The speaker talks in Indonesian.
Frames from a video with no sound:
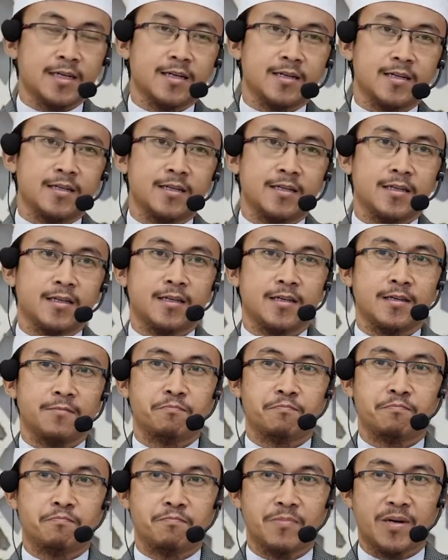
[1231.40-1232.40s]

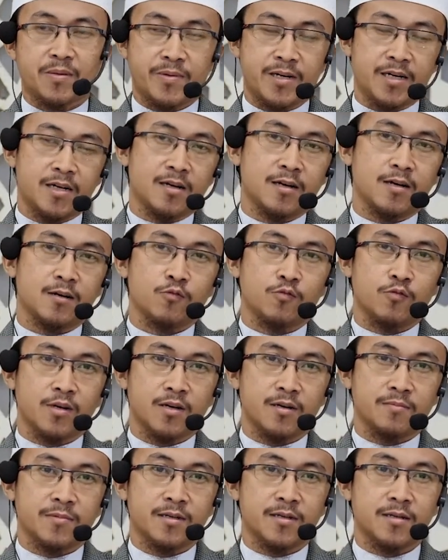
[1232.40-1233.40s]
dari perbedaan
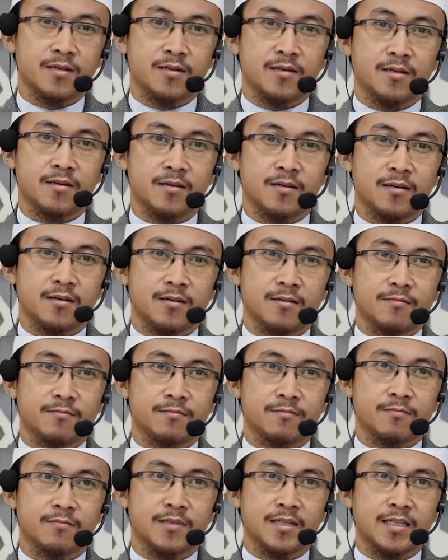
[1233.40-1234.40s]
ulama
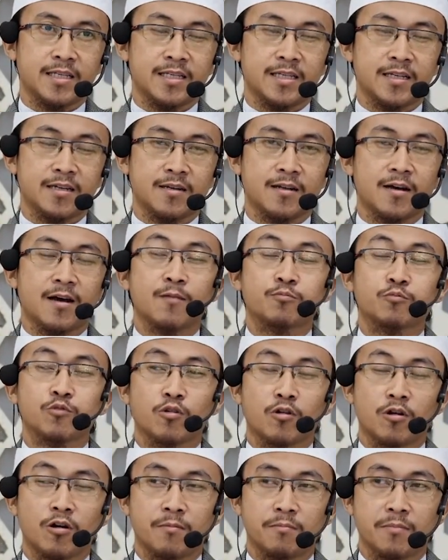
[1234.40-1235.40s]
ialah
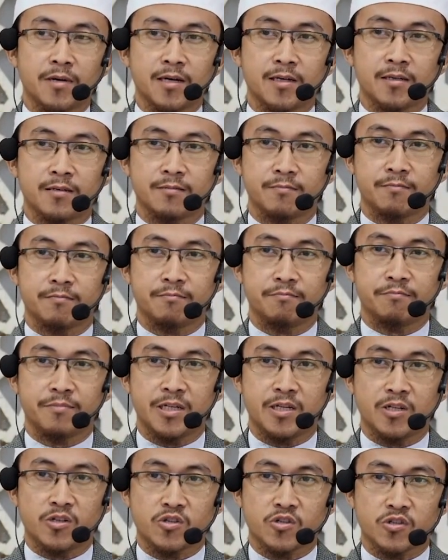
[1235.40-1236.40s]
Abdurrahman
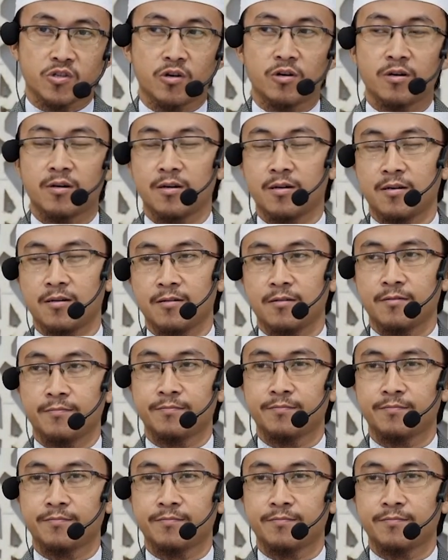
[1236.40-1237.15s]
bin Sokhr